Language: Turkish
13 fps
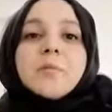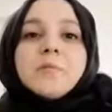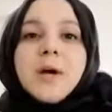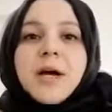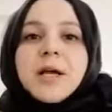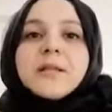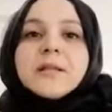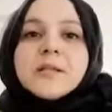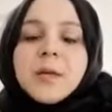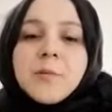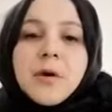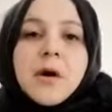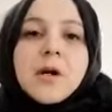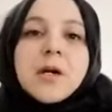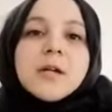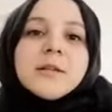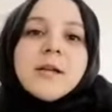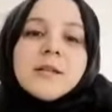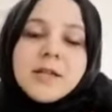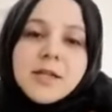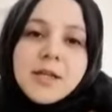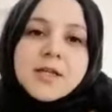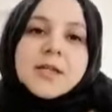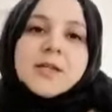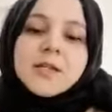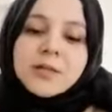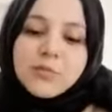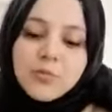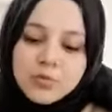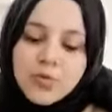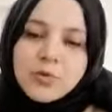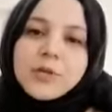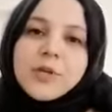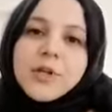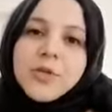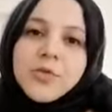Ben sabaha kadar gerekirse bu notları